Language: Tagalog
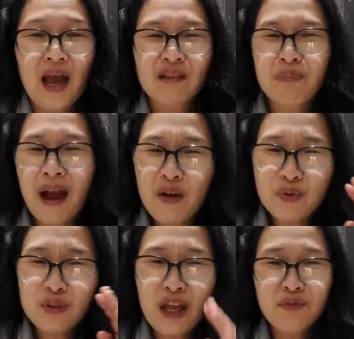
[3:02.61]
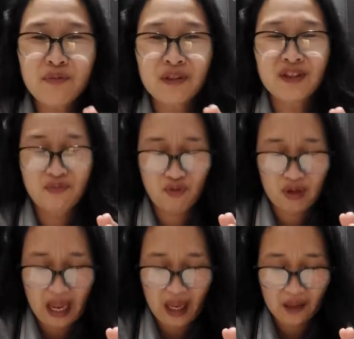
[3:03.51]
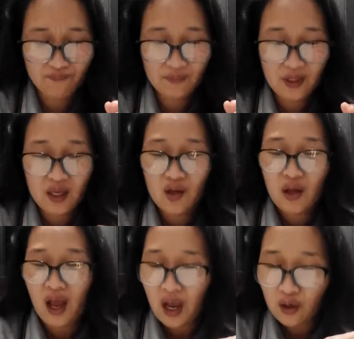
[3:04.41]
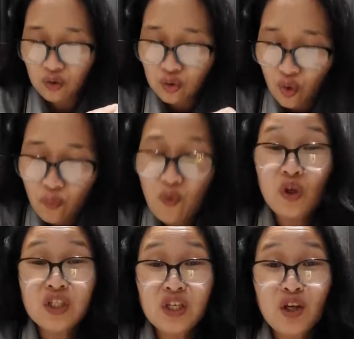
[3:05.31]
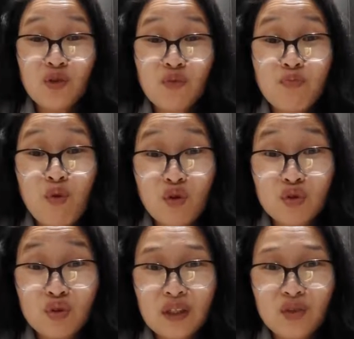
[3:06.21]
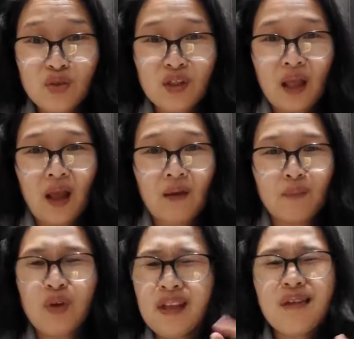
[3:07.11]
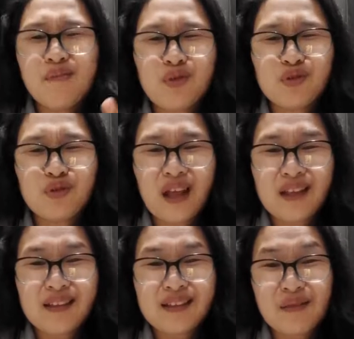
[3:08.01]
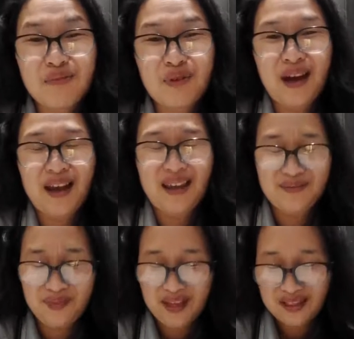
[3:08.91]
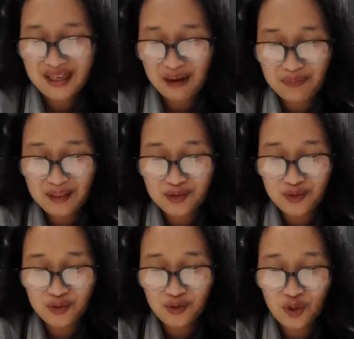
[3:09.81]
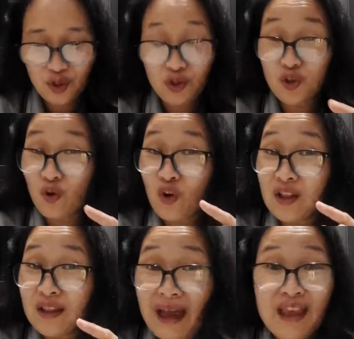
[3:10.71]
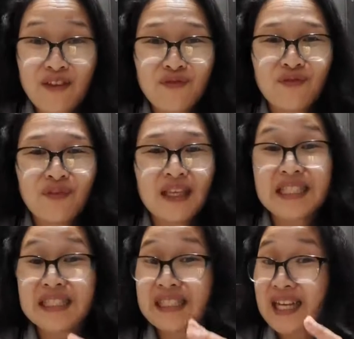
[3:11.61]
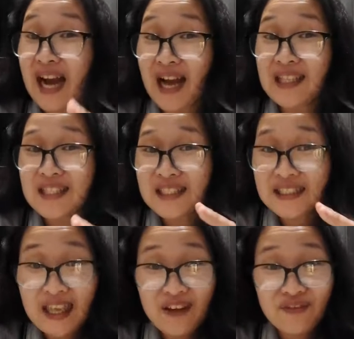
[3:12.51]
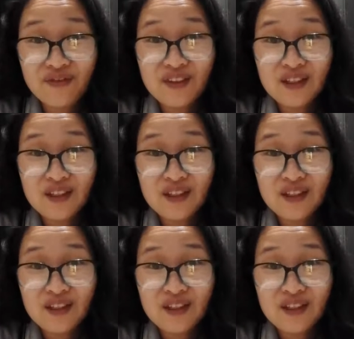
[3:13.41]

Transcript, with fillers: At bago po tayo magsimula, gusto ko pong i-share yung motto dito na pwedeng i-motto natin sa buhay. Sabi niya doon, your life is God's gift